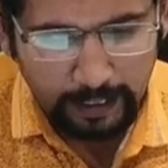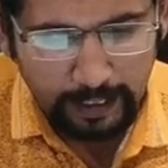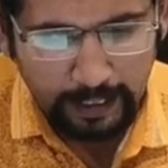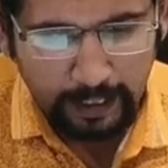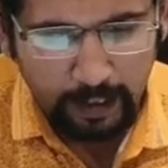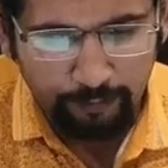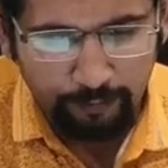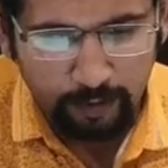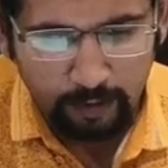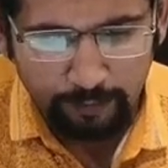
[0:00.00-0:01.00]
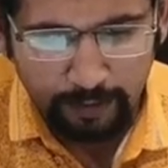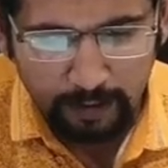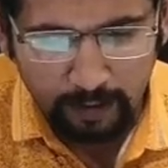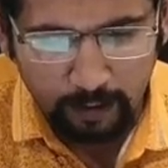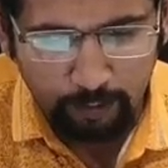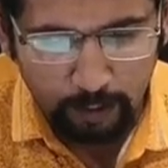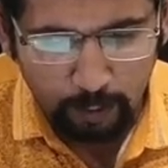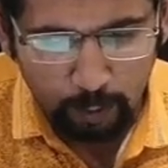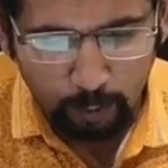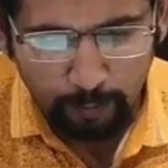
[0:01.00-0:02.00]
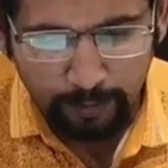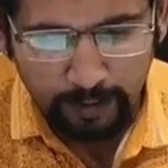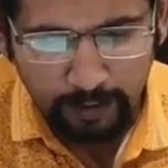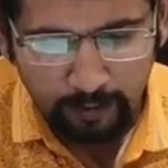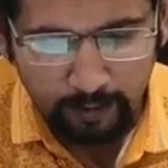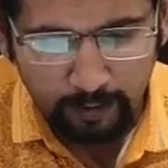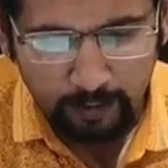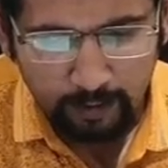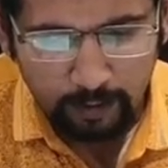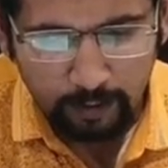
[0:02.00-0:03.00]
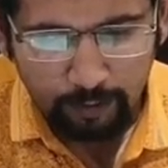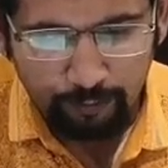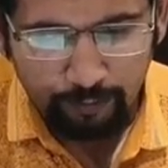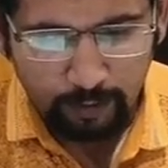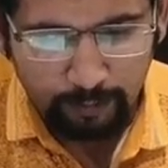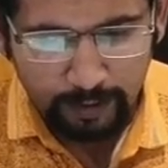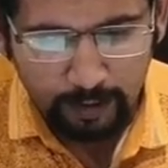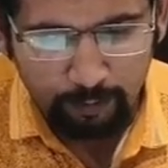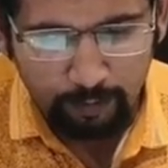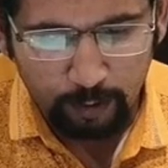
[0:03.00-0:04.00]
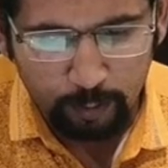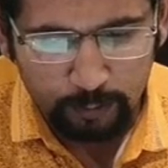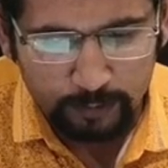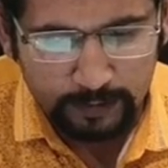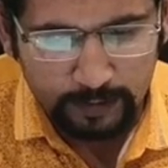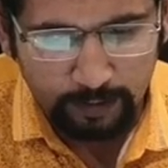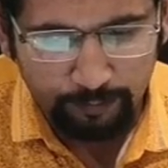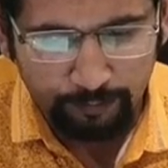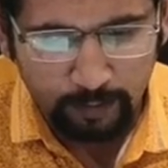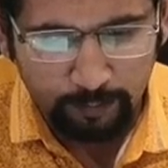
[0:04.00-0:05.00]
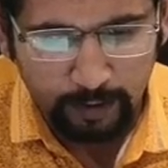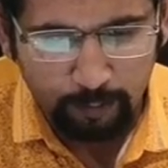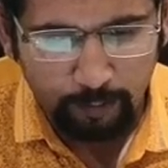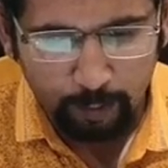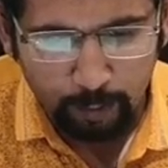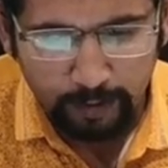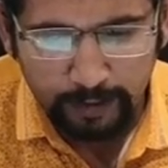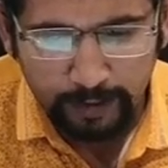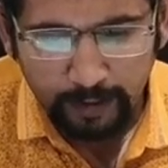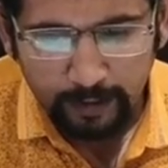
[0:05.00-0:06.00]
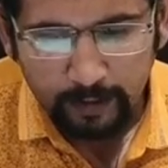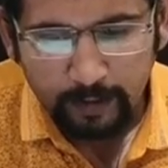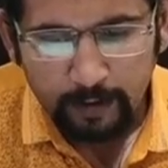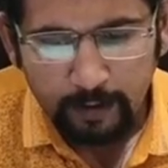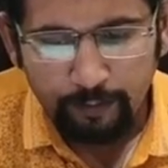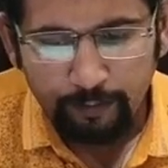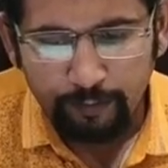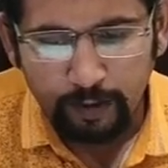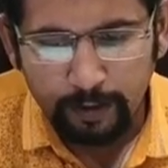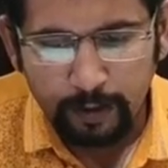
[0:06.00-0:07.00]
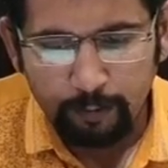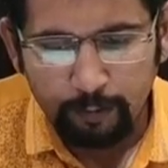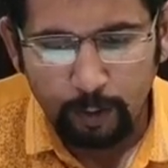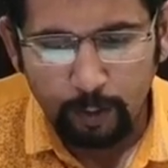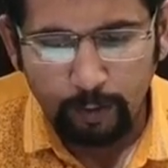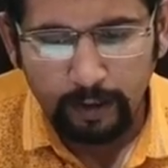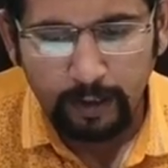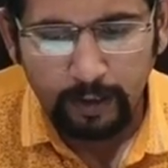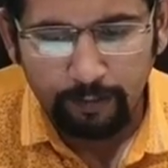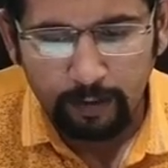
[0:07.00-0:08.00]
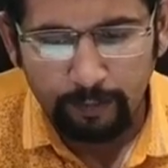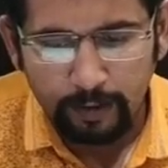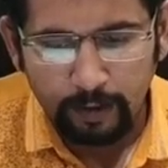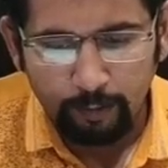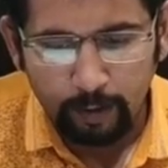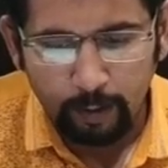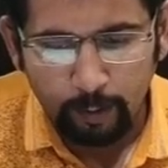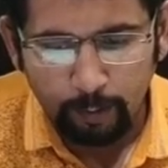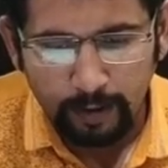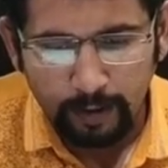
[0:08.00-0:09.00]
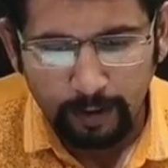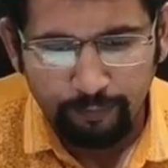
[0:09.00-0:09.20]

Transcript: ए विल बी इक्वल टू बी विल बी इक्वल टू सी विल बी इक्वल टू डी विल बी इक्वल टू ई विल बी इक्वल टू एफ